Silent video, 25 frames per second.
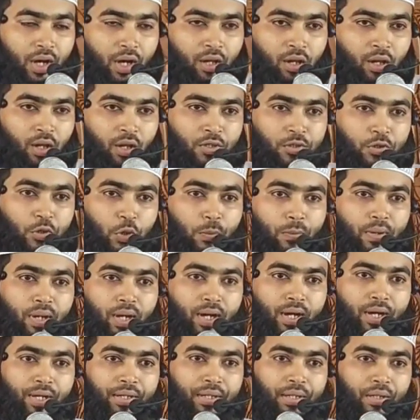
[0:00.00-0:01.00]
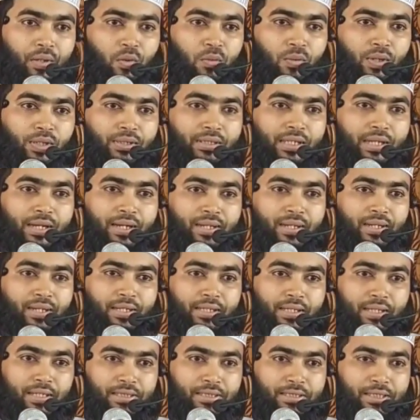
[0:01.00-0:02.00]
আল্লাহ সুবাহ
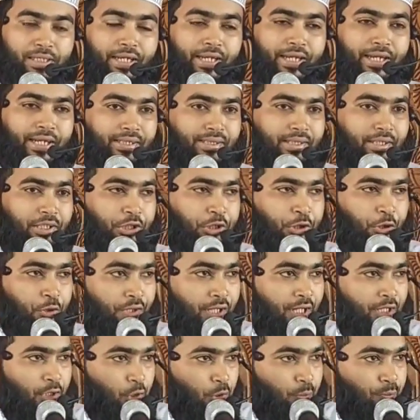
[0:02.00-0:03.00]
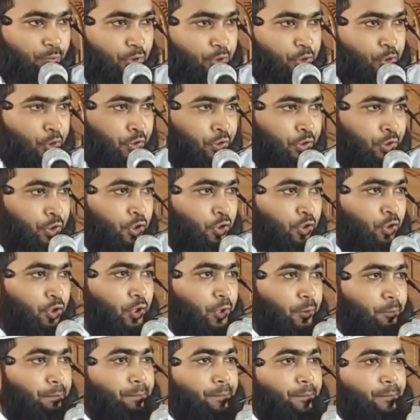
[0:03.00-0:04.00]
কাছে এই দৃশ্যটা এত পছন্দ
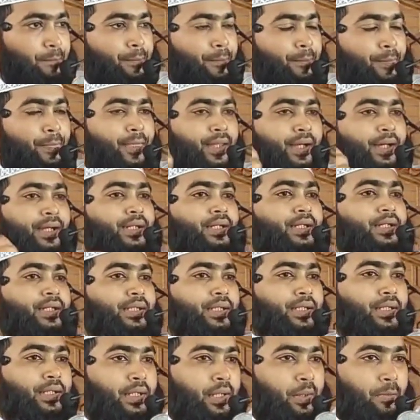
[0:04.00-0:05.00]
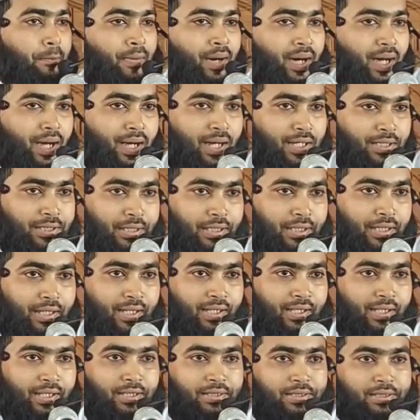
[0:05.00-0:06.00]
হলো মা হাজের
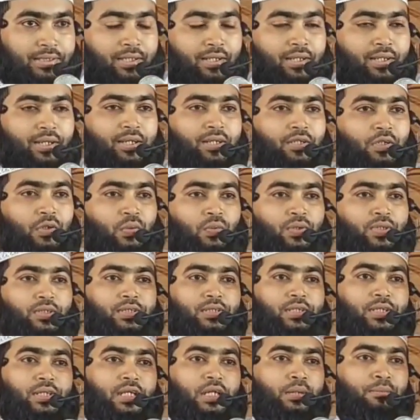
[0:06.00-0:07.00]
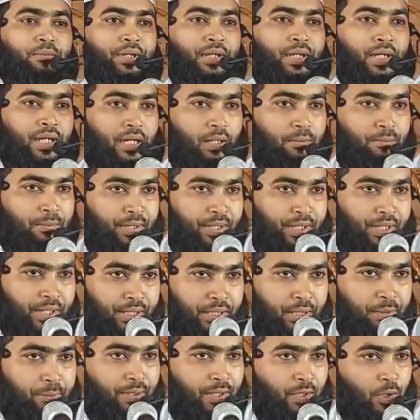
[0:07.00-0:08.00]
আলাইসালাতামের আবেগ
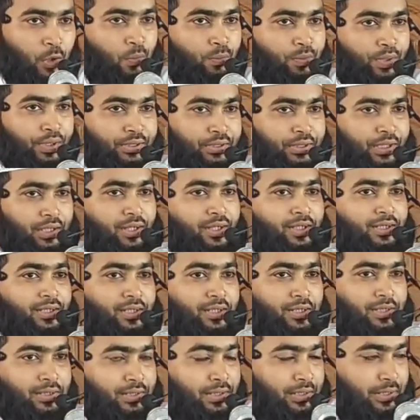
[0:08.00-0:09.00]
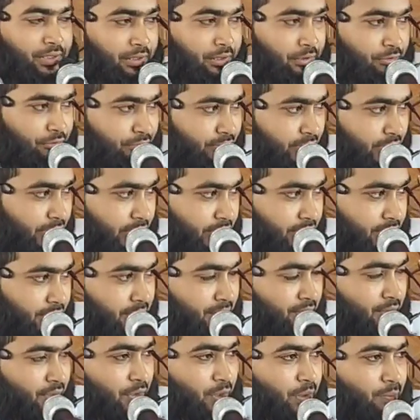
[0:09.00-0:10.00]
ভালোবাসা তার সিক্রিফাইস
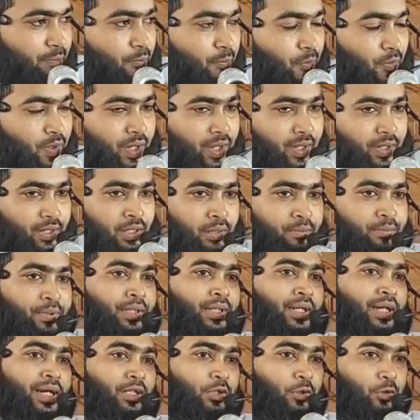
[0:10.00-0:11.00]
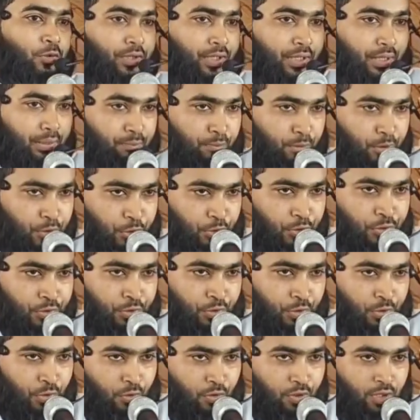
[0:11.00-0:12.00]
রব্বুল আলমিন এতটাই পছন্দ
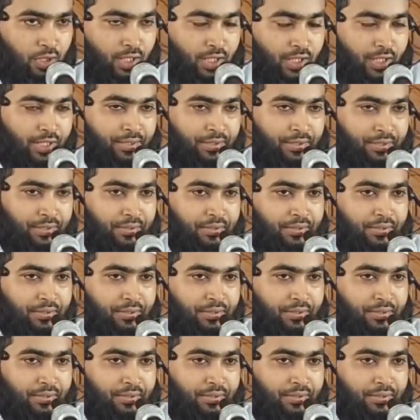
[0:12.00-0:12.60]
করলেন